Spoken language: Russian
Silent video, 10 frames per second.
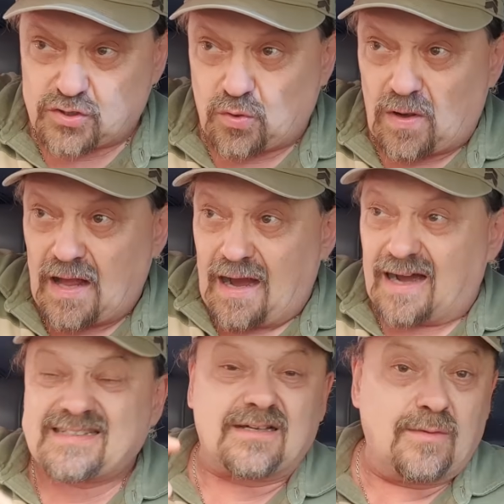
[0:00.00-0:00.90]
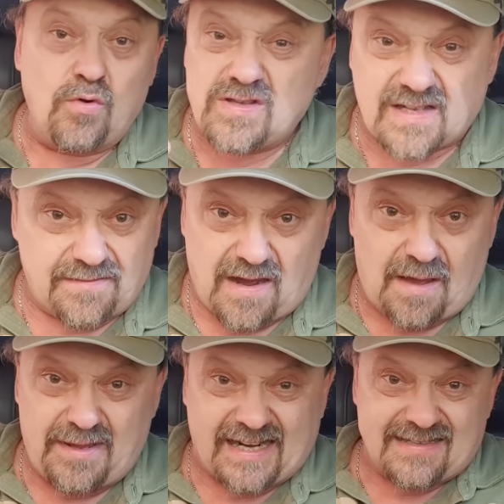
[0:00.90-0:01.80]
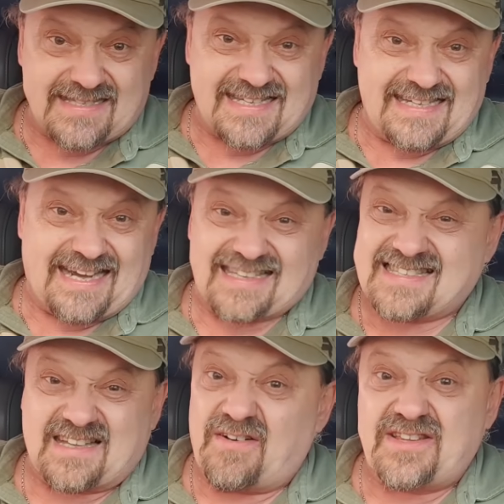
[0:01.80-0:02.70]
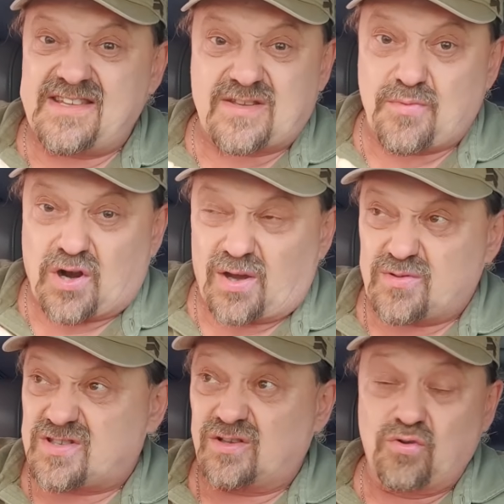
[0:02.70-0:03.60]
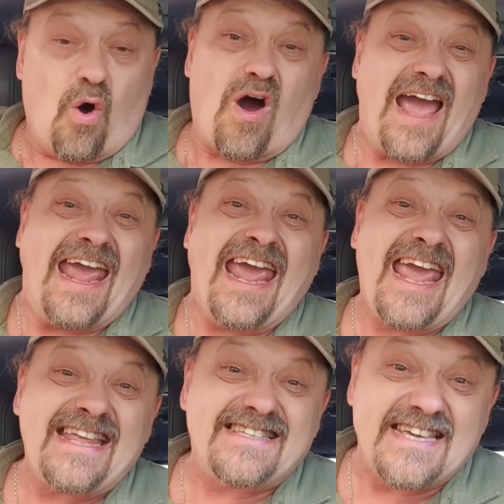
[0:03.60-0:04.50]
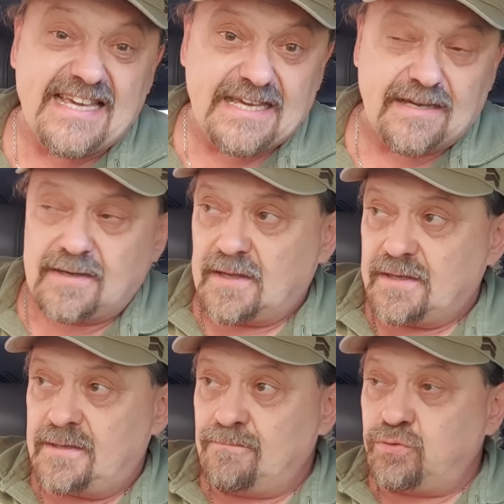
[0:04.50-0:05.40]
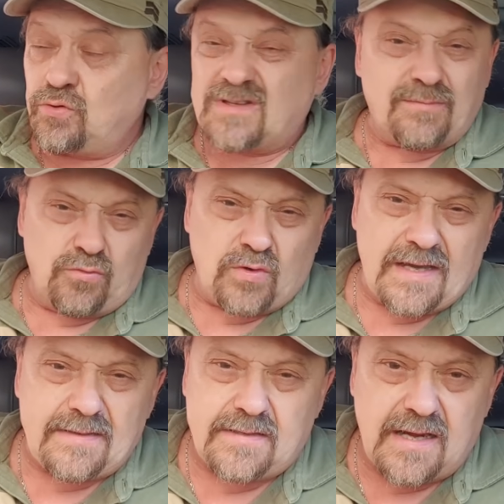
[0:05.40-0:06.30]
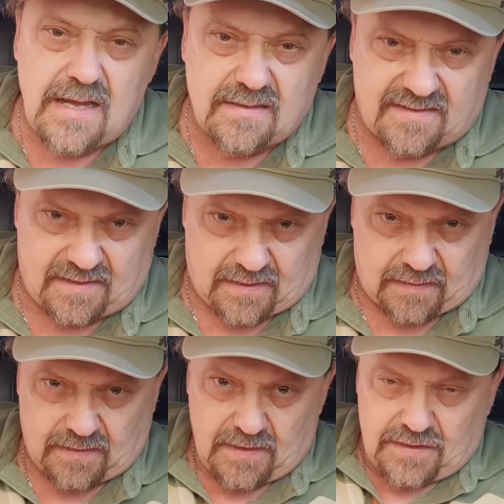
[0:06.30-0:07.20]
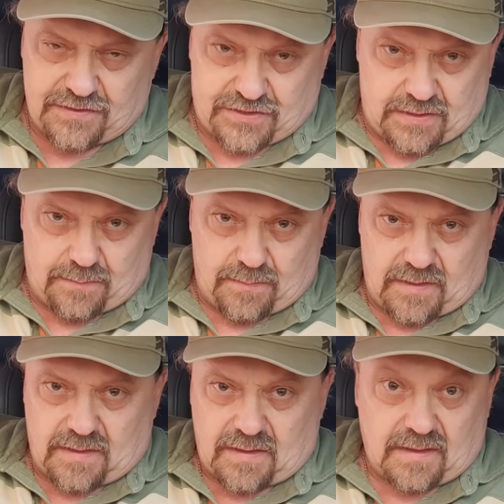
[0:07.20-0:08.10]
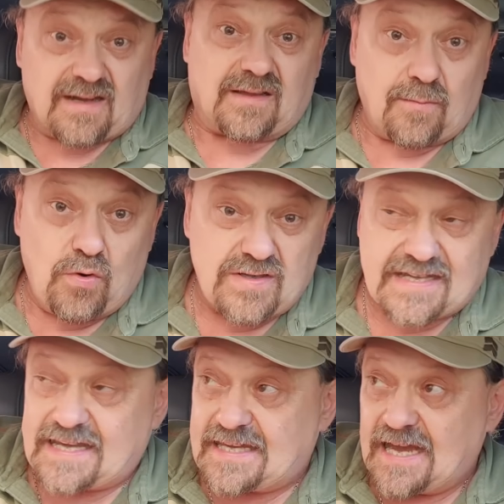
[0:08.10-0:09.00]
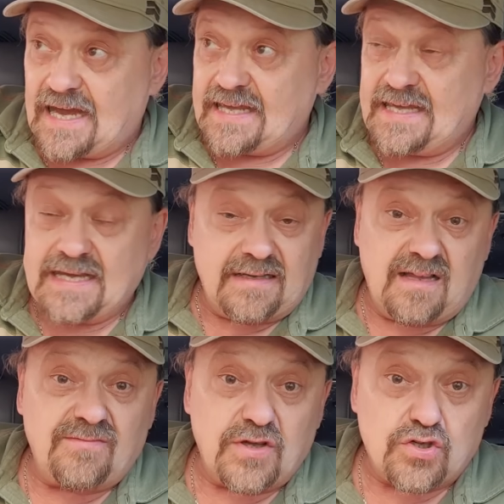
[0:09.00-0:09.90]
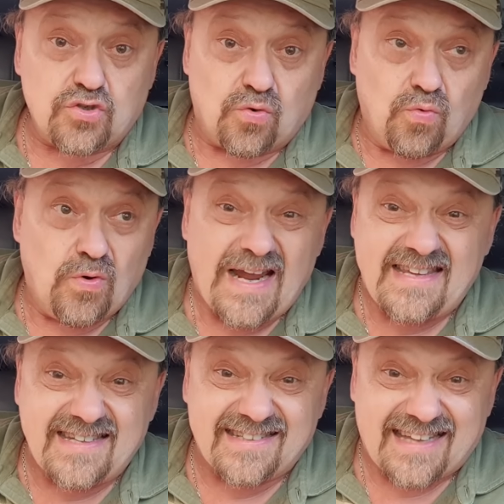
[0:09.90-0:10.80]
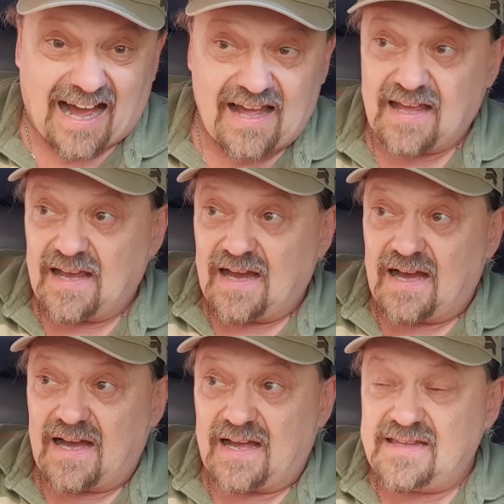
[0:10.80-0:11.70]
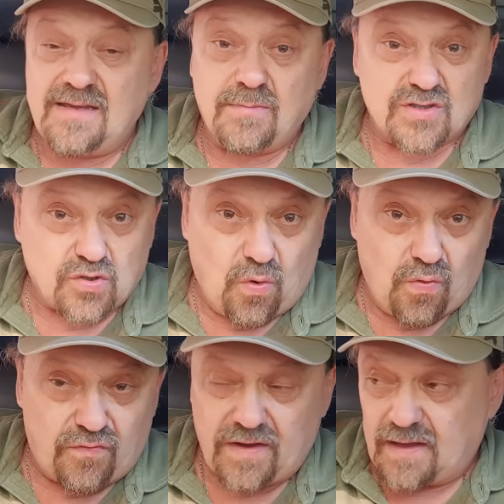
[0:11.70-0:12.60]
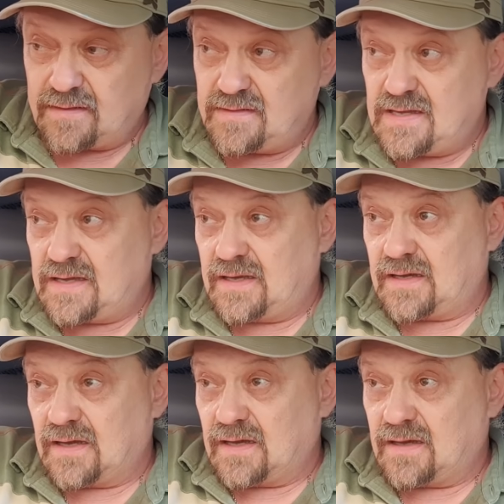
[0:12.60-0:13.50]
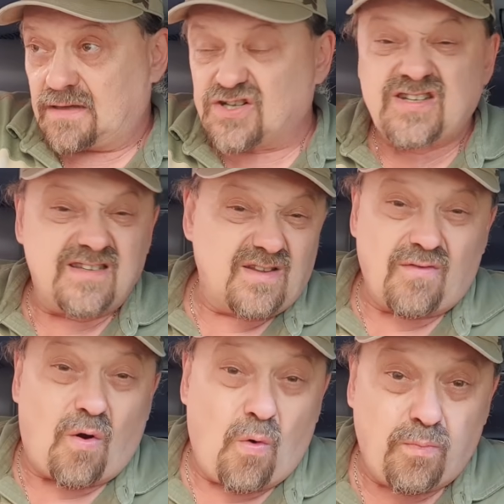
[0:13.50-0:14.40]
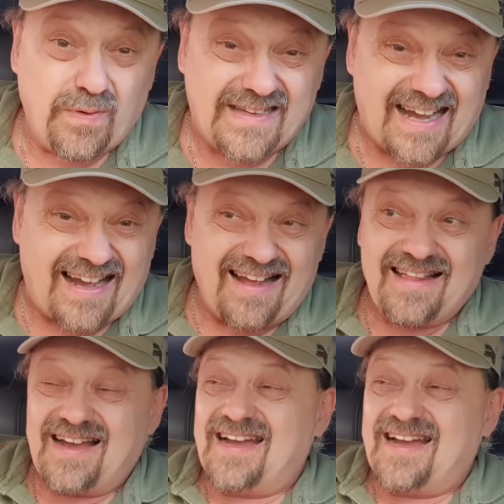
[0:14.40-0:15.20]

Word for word: да, что от Коломойского американцы отставать не собираются, но эти им будут намного интереснее, чем э, Коломойский. И главное, что у этих-то э, ни мозгов, ни э, жизненного опыта